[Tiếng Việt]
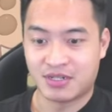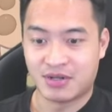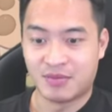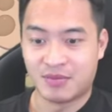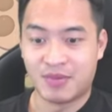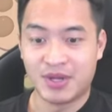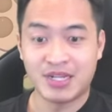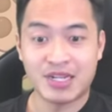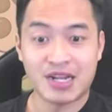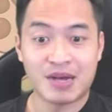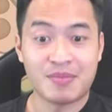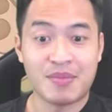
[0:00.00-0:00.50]

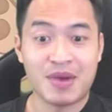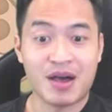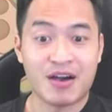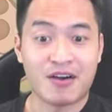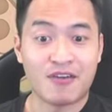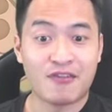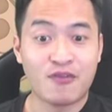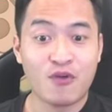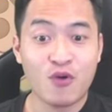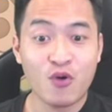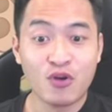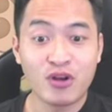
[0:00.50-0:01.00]
Mình đã mở
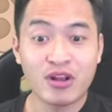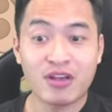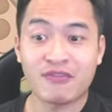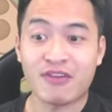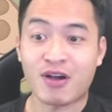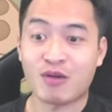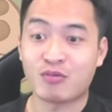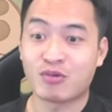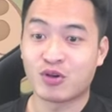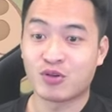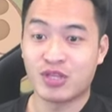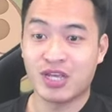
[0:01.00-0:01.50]
full cái
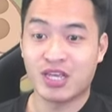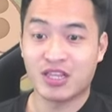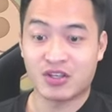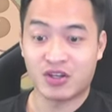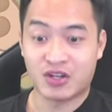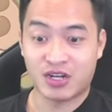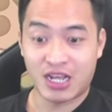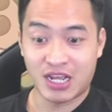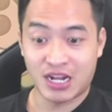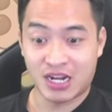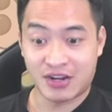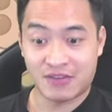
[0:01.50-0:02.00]
vòng đầu tiên rồi,
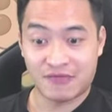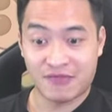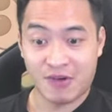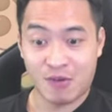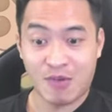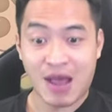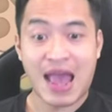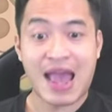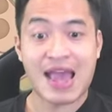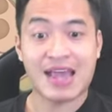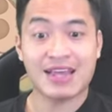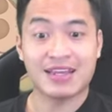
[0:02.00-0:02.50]
đây là vòng
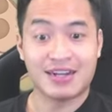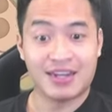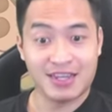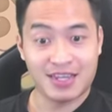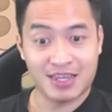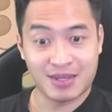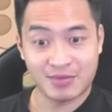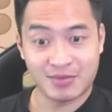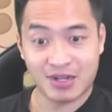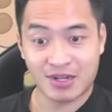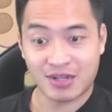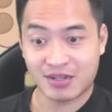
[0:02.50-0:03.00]
hai đấy anh
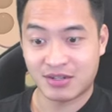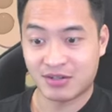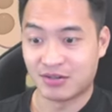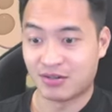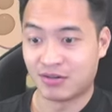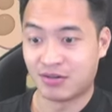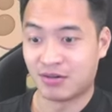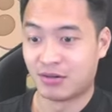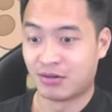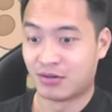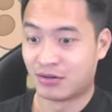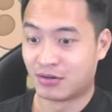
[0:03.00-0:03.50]
em nhá.
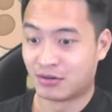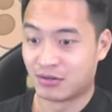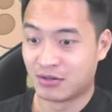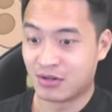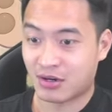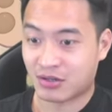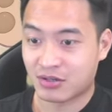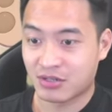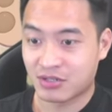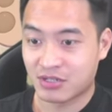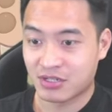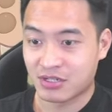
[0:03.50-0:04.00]
Ồ, được
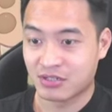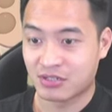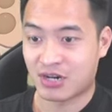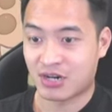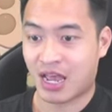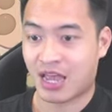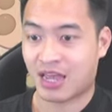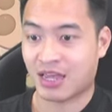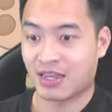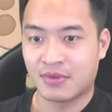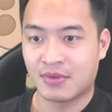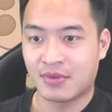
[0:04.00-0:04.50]
thực sự
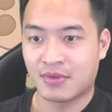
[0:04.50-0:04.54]
này.